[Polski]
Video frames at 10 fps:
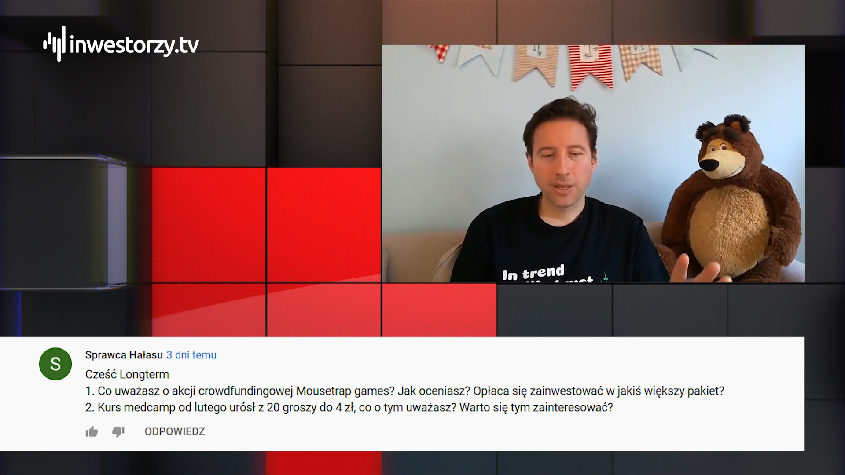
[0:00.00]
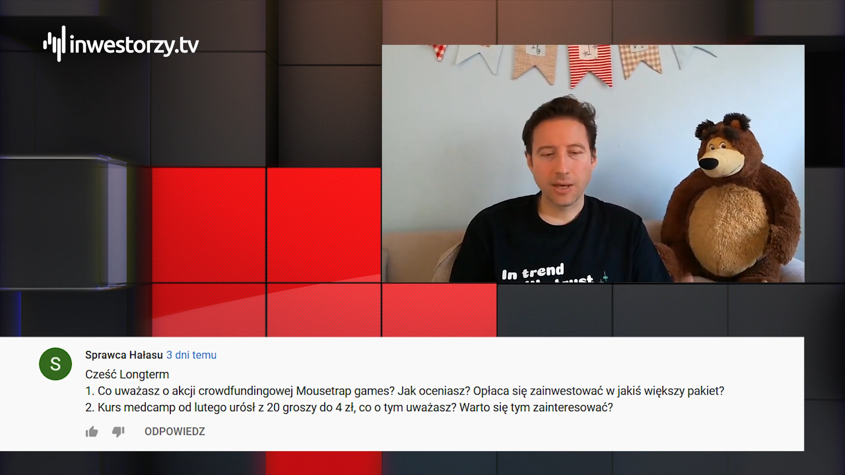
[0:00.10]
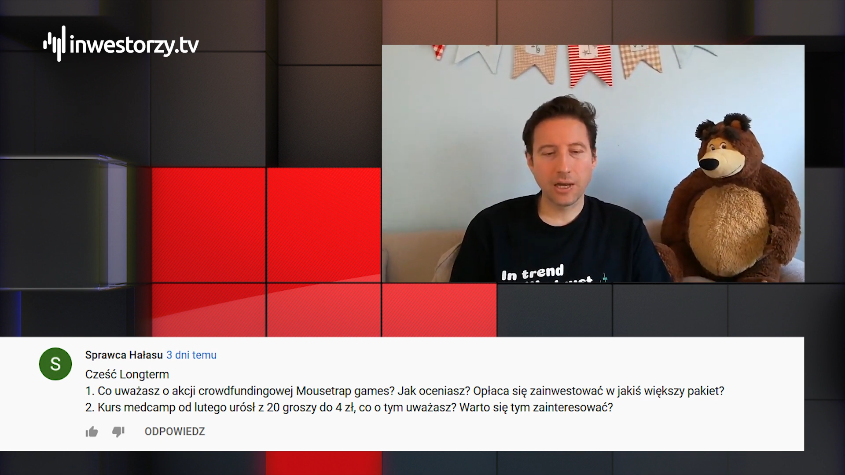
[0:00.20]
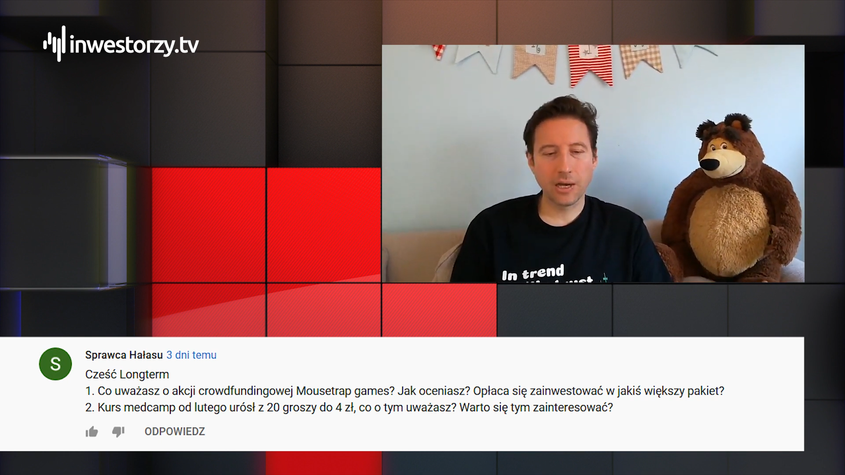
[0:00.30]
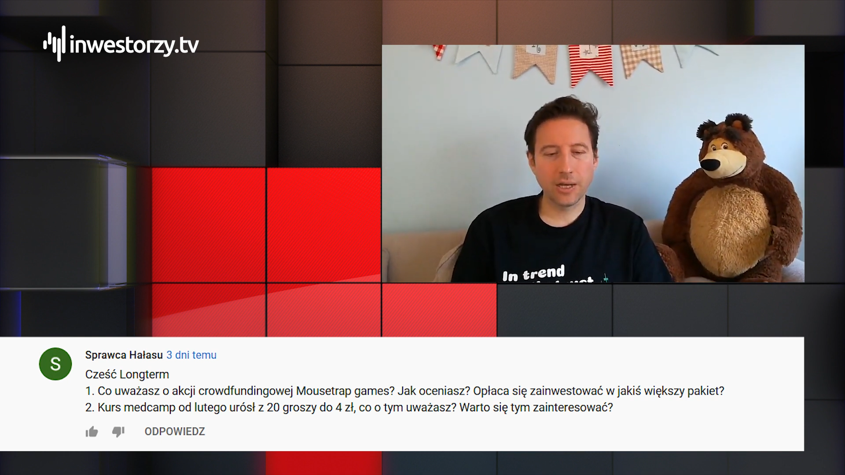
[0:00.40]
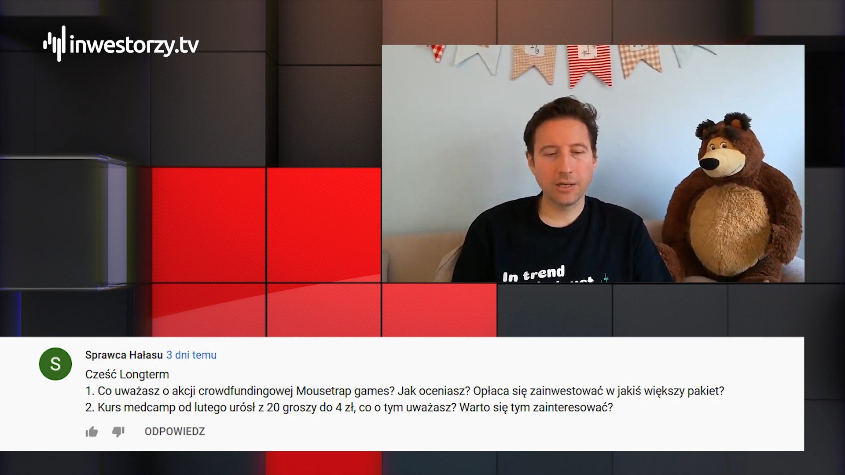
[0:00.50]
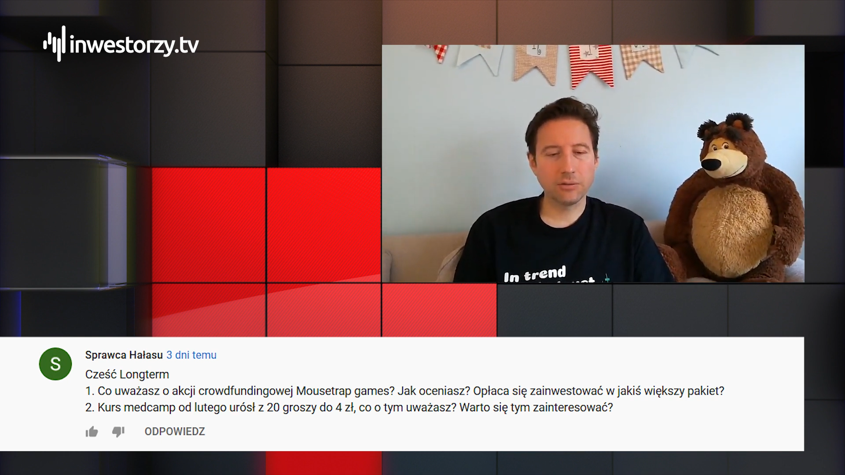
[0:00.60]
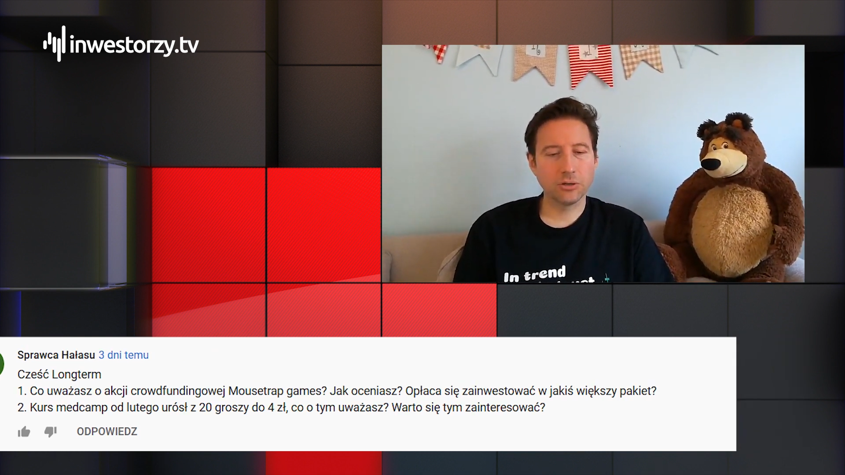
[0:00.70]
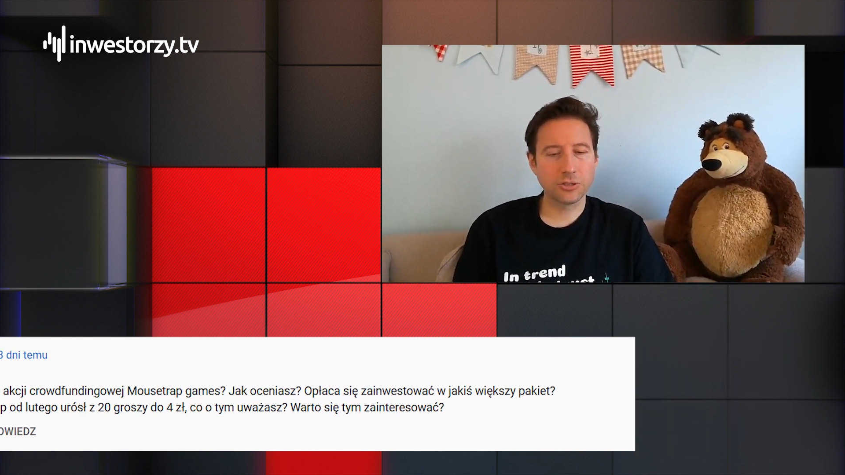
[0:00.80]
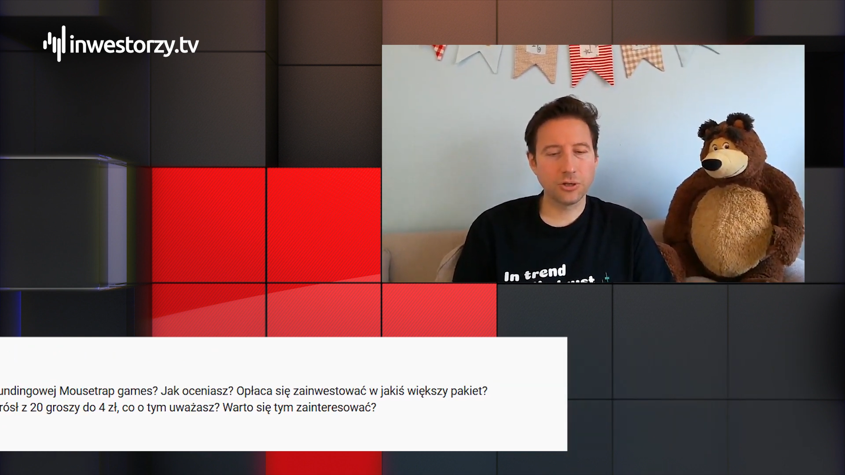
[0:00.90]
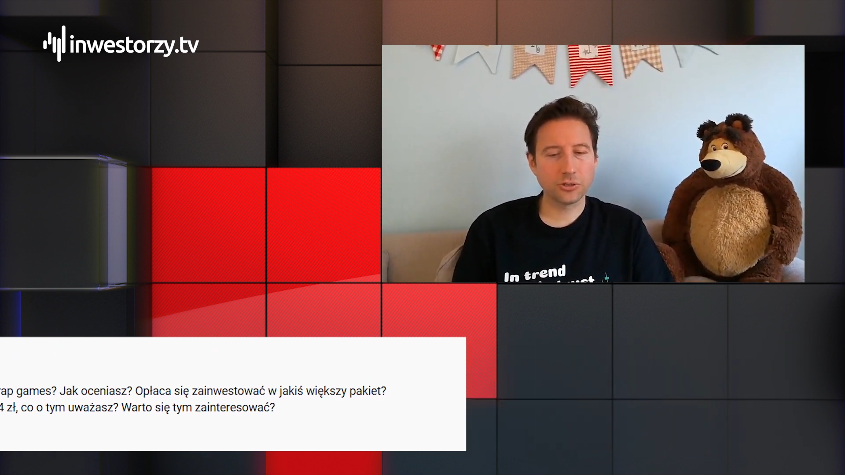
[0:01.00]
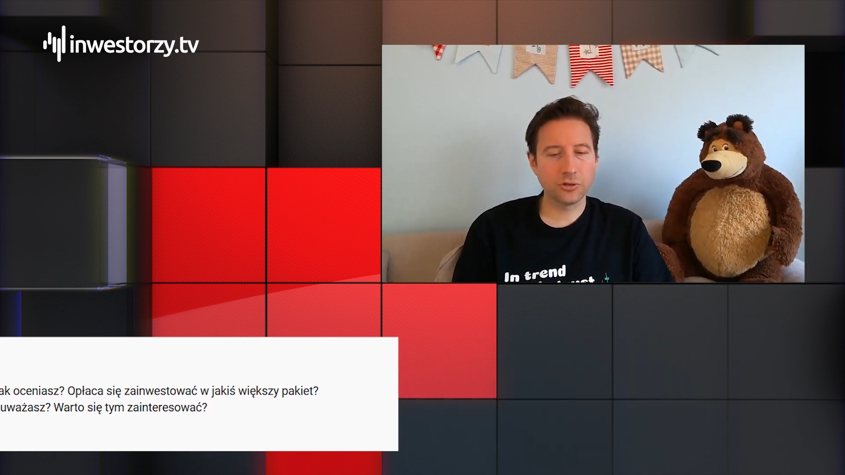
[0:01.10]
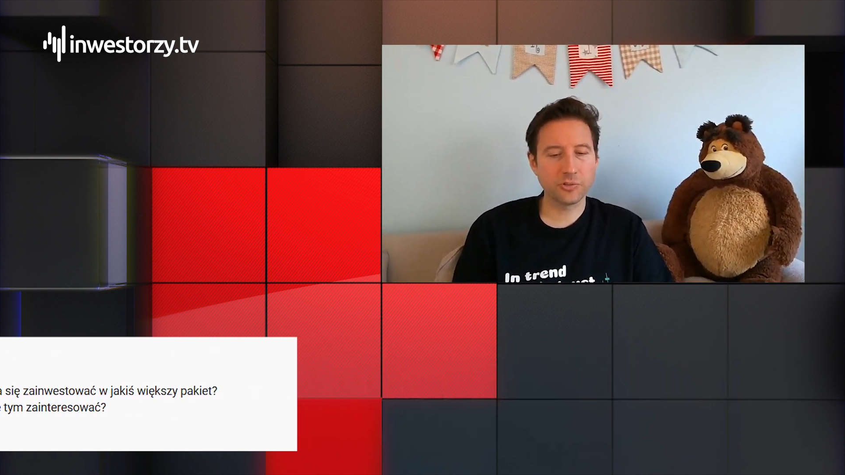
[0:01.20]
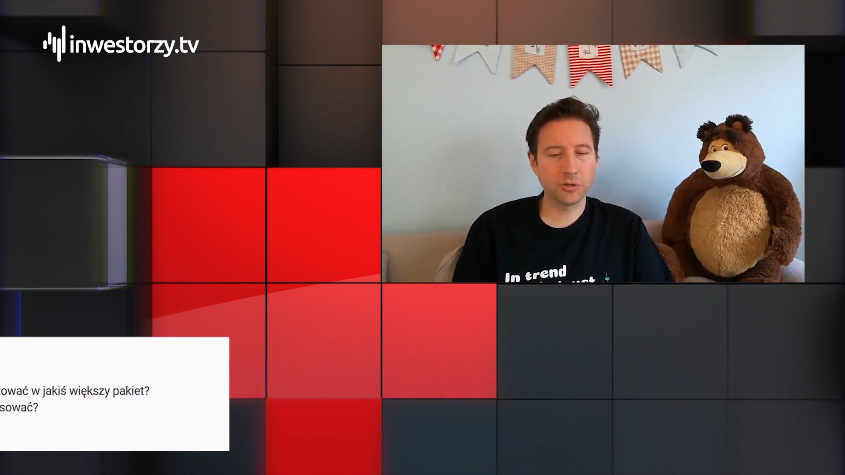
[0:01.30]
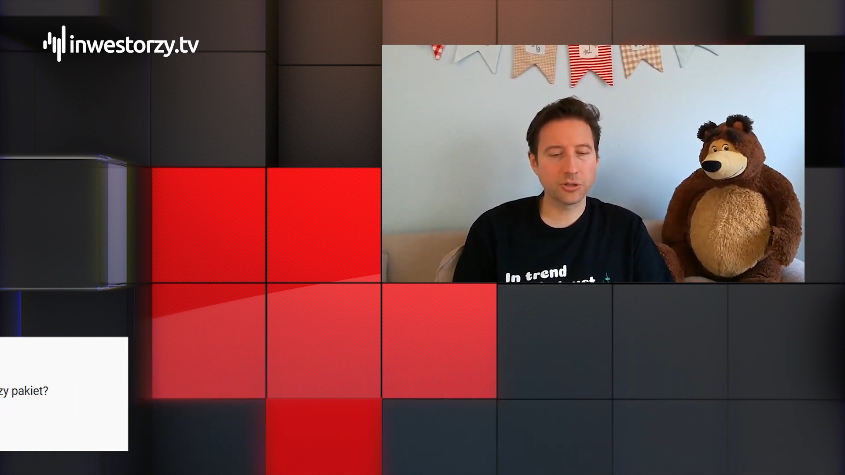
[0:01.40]
ale ostrożność
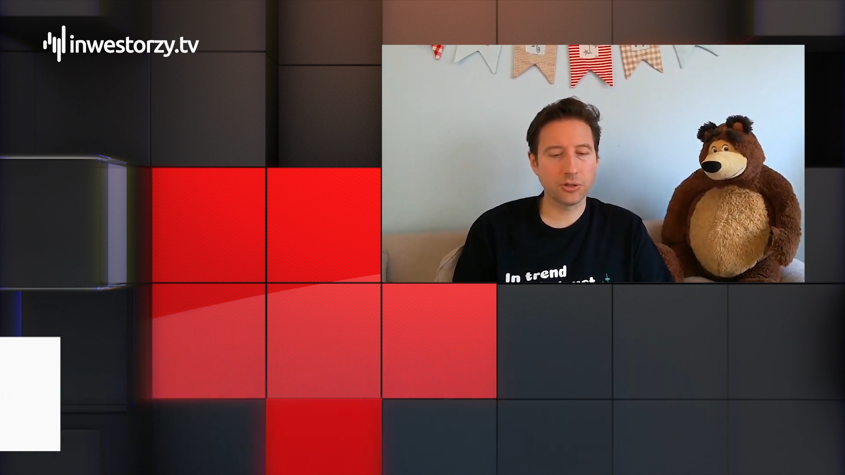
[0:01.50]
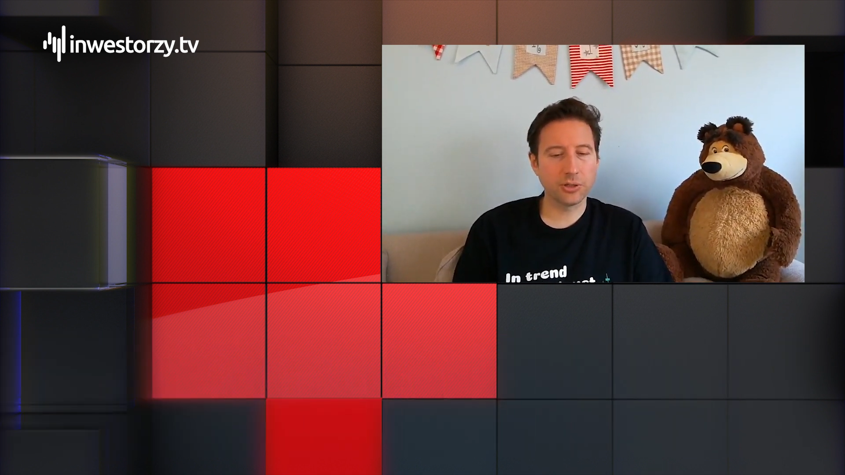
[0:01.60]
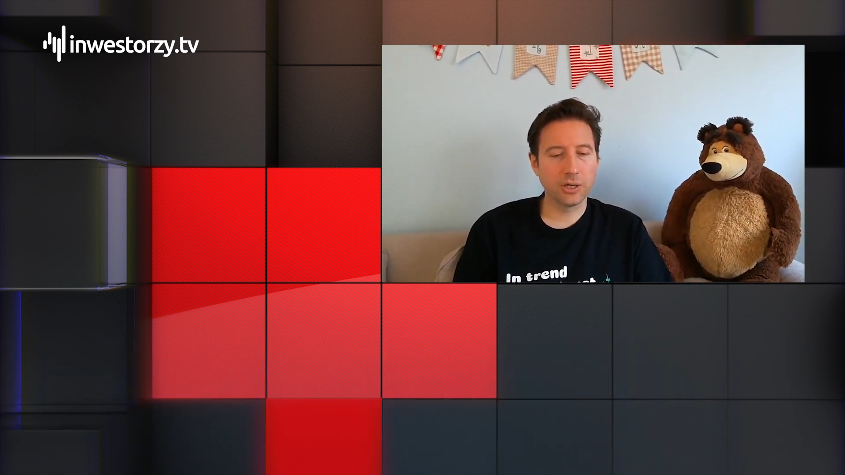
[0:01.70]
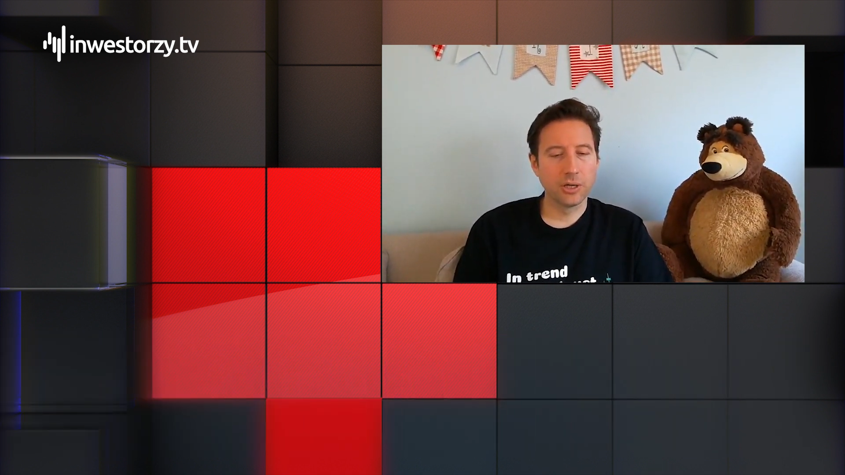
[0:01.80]
wzmożona.